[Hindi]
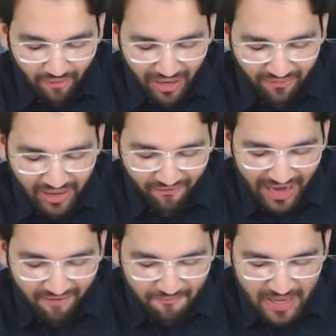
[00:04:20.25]

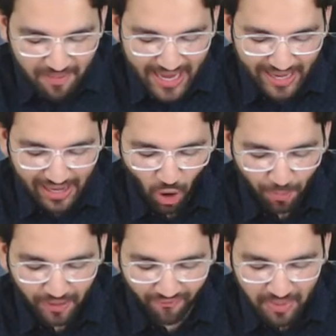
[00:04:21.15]
115 बीबीए के लिए
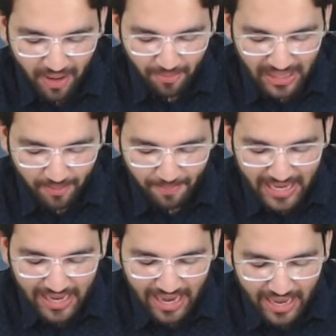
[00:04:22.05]
ऑप्ट
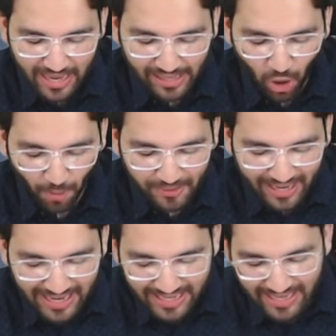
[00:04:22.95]
बीएए के लिए ऑप्ट
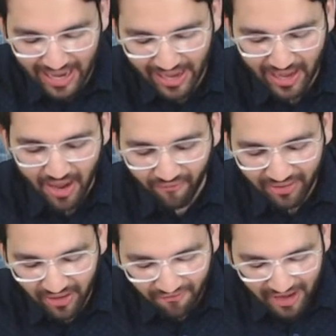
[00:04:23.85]
नहीं किया है
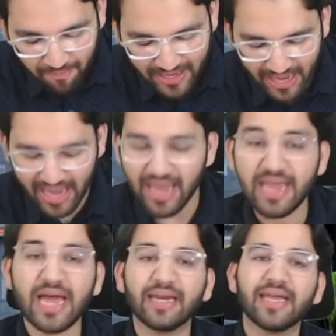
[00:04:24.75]
115 बीएए
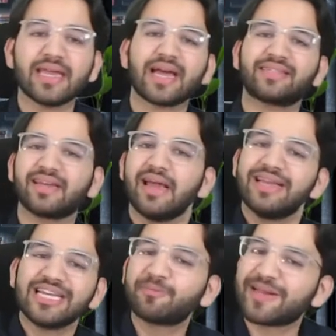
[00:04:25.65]
यानी कि क्या सर
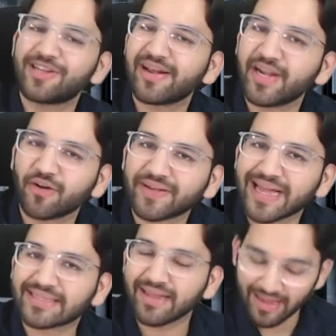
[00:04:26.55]
ये स्पेशल रेट ऑफ
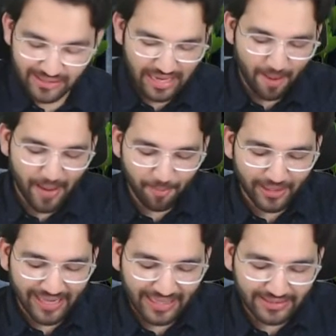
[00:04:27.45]
टैक्स है जहां पे
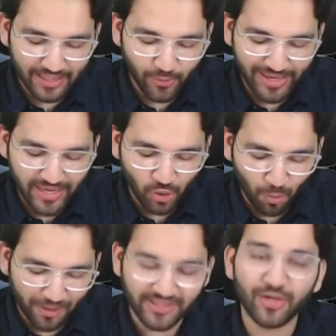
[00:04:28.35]
आपका टैक्स रेट
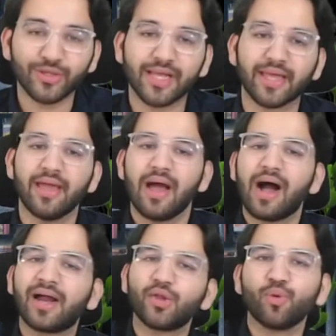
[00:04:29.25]
22 परसेंट हो जाता है
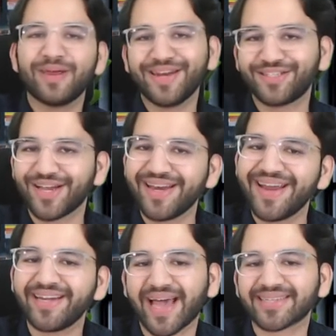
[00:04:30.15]
अगर तुम इनिशियली
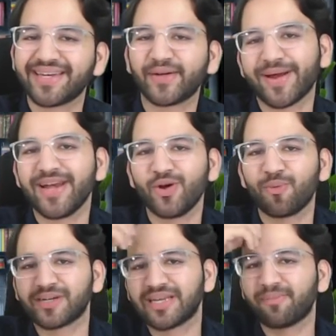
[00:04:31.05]
ही टैक्स रेट
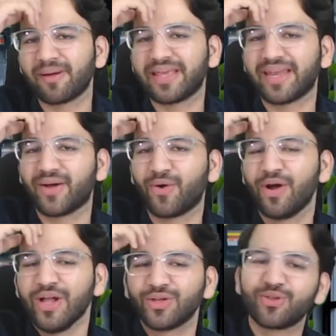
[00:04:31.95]
22 परसेंट पे दे रहे हो
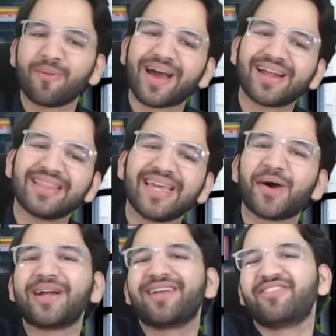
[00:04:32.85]
तो तुम्हारा दिया
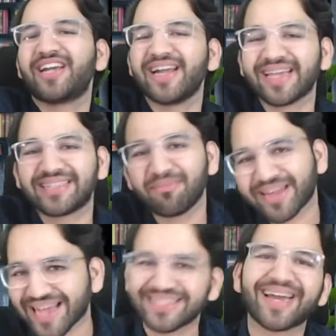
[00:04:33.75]
हुआ डिविडेंड एग्जाम
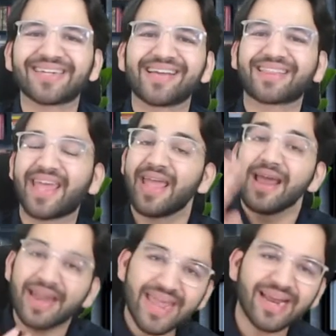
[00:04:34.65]
कैसे कर सकते हैं
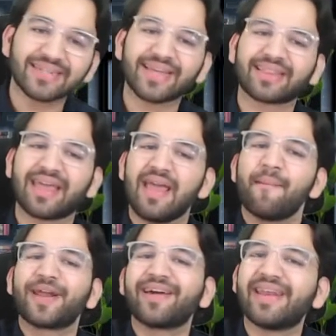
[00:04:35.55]
नहीं कर सकते
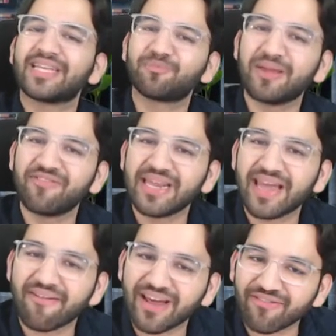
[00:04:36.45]
पर अगर एसपीबी
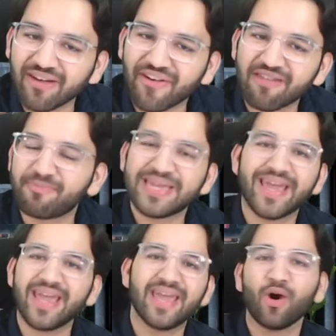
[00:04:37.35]
ने 115
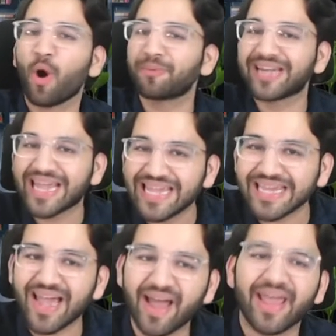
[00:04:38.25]
बीएए ऑप्ट नहीं
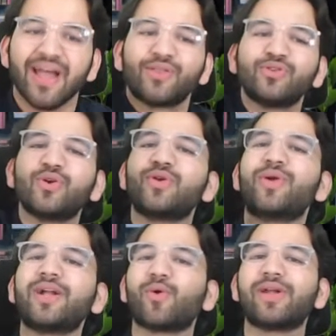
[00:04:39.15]
किया है तो जो
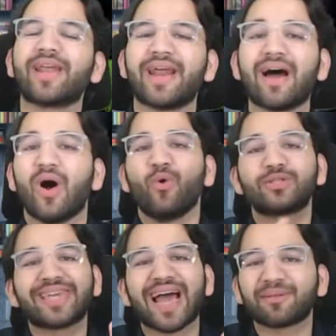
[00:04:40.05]
यूनिट होल्डर है ना
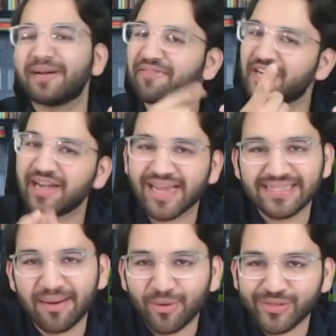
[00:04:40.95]
उसके आप डिविडेंट डिविडेंड
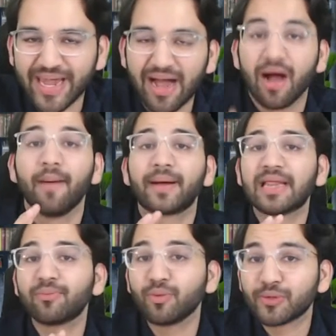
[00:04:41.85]
एग्जाम हो जाएगा
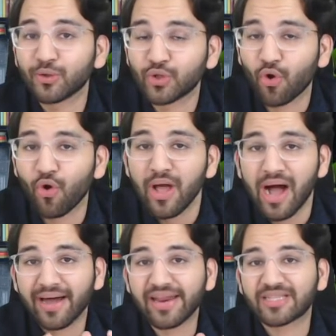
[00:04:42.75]
मतलब तुम सोचो
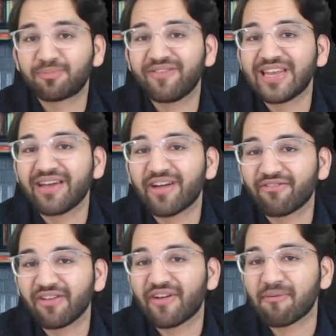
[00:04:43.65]
अगर एसपीबी ने
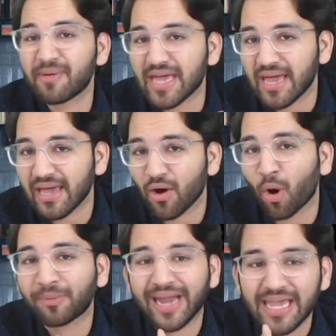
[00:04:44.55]
115 बीएए
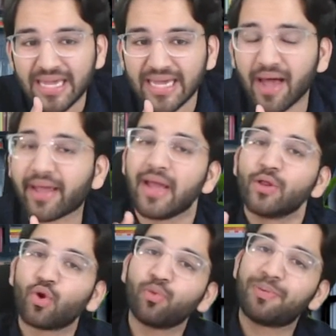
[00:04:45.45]
ऑप्ट नहीं किया है
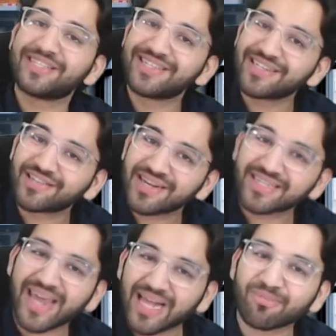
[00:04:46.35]
तो बिजनेस
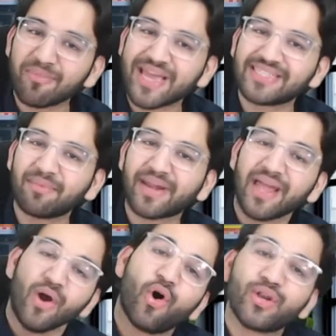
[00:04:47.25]
ट्रस्ट के आप में भी एग्जाम
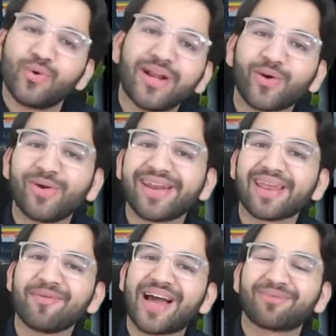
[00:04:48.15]
है यूनिट होल्डर
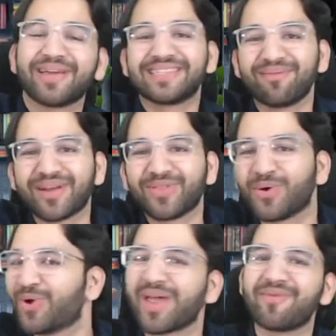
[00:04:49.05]
के भी आप में एग्जाम है
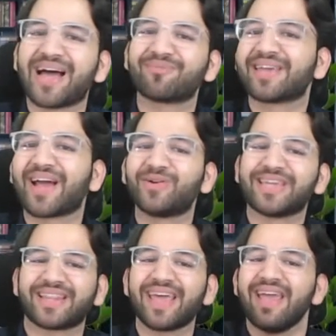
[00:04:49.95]
दोनों के भी आप में क्या हो
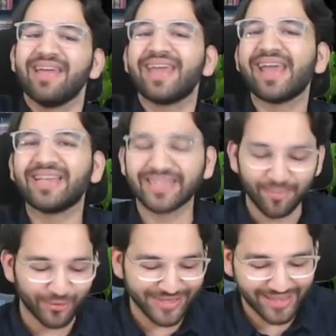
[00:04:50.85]
जाता है ये
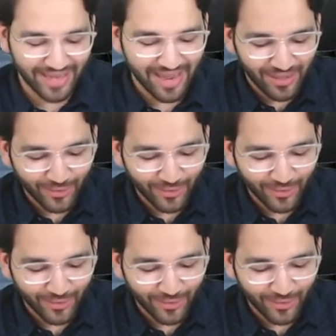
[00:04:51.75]
एग्जाम हो जाता है